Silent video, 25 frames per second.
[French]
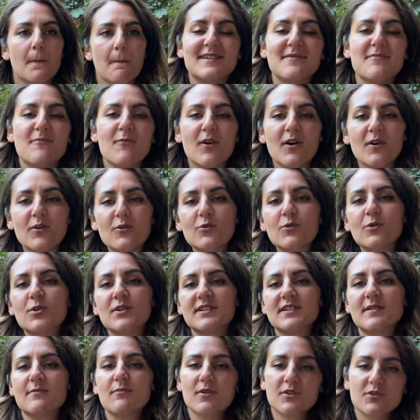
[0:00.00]
C'est moins lourd,
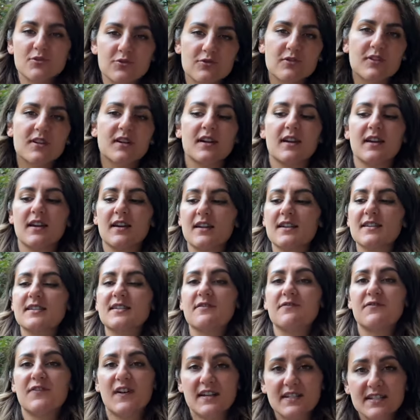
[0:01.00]
c'est moins sucré,
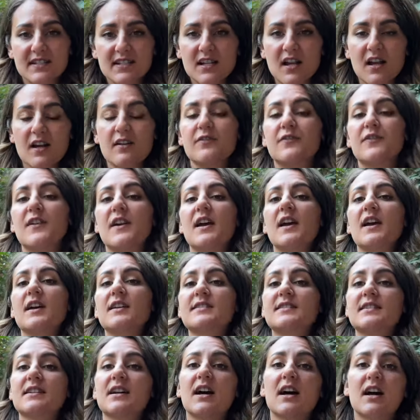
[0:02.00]
c'est facile à faire,
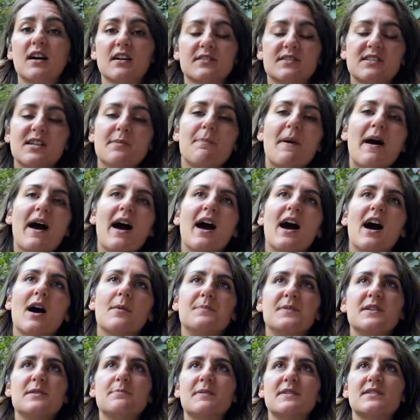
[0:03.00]
c'est pas
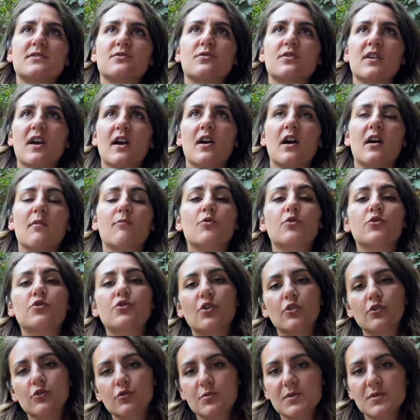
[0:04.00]
rapide parce qu'il y a quand même le temps de